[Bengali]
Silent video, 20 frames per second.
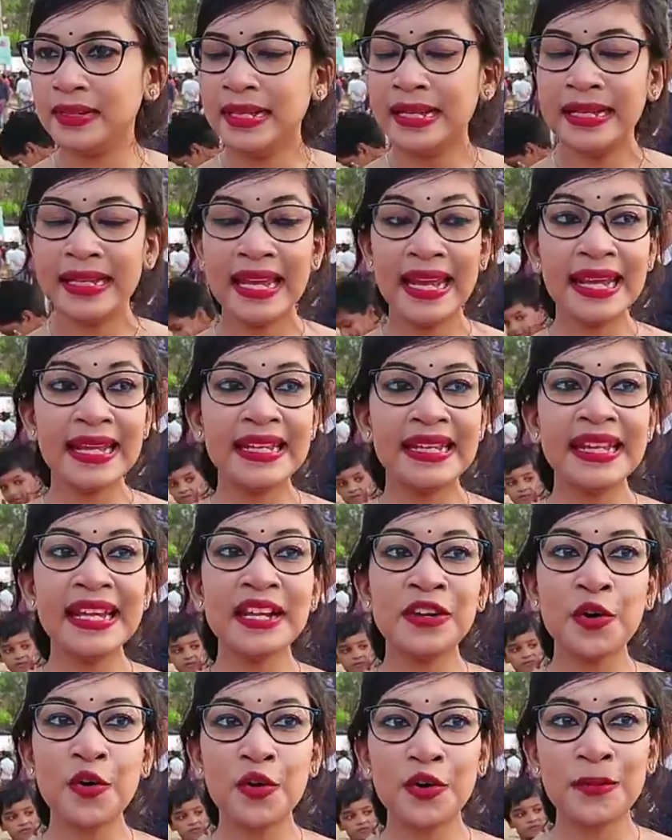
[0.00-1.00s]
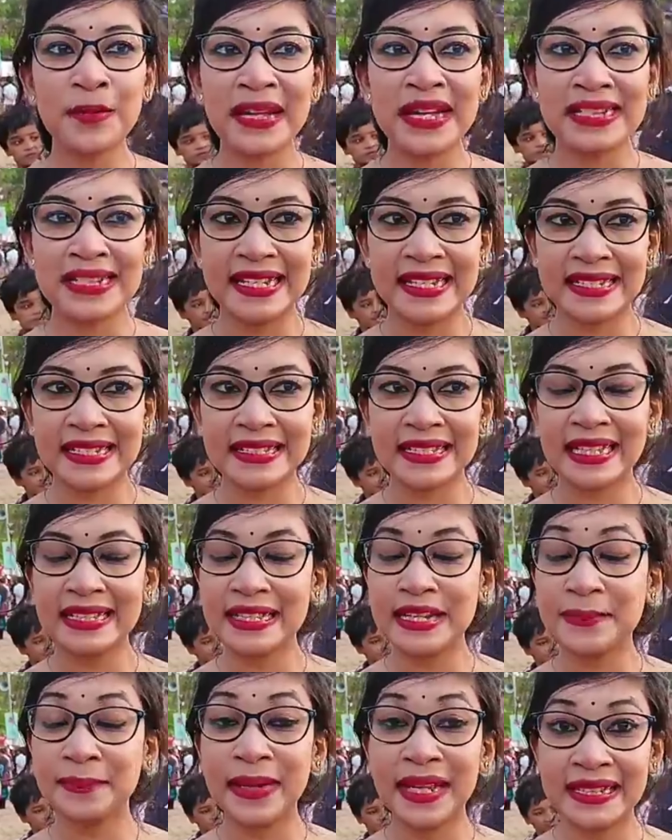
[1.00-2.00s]
কে কি করবে সেটা
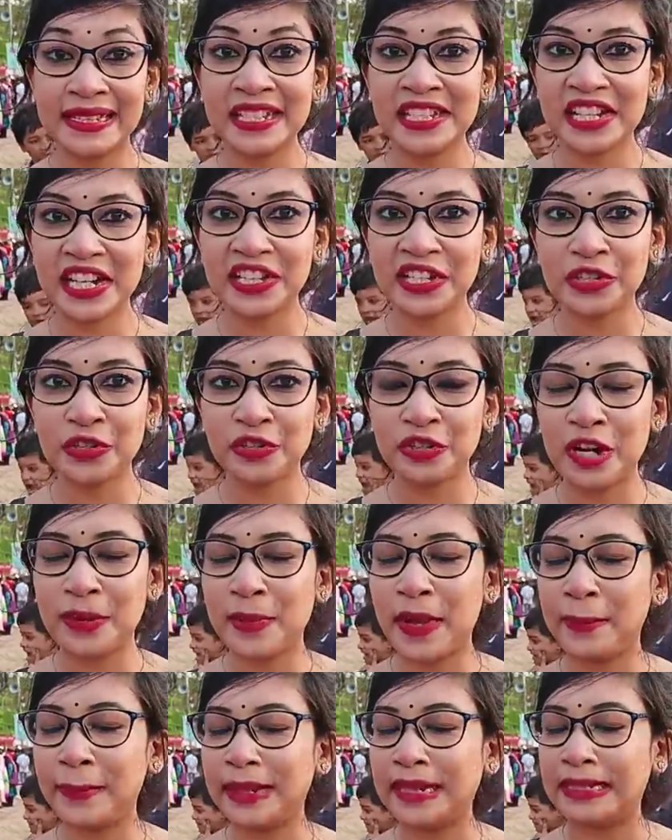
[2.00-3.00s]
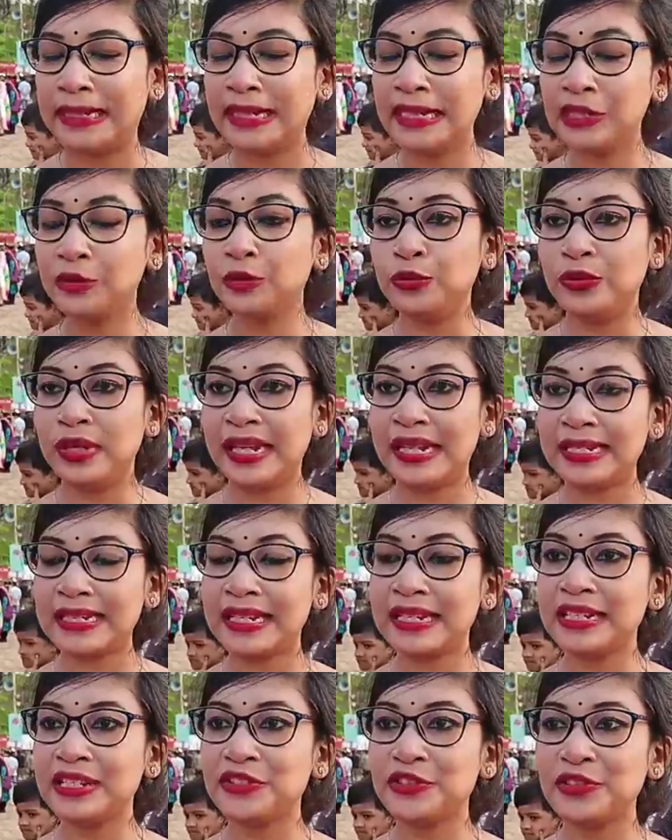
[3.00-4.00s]
তাদের ব্যক্তি স্বাধীনতার ব্যাপার কিন্তু
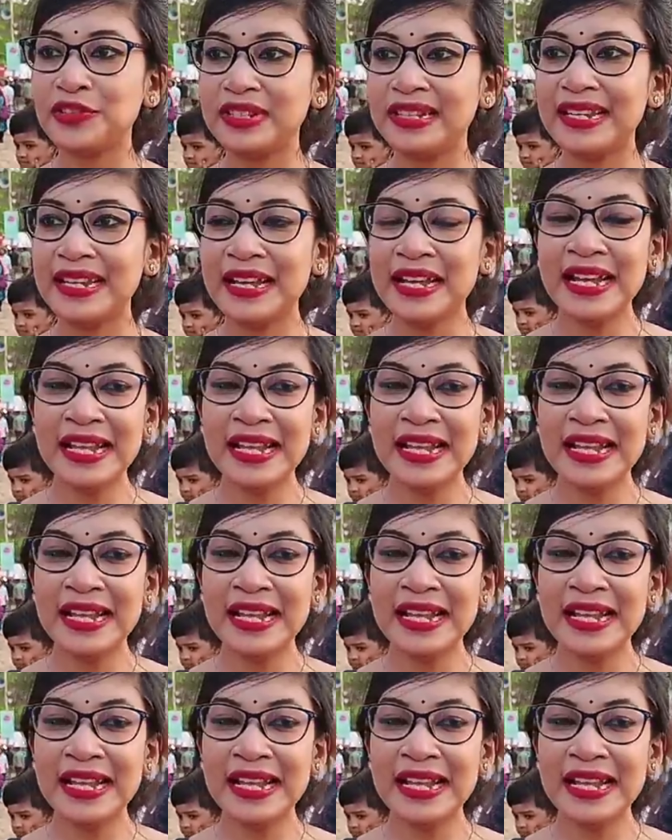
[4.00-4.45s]
এছাড়া যদি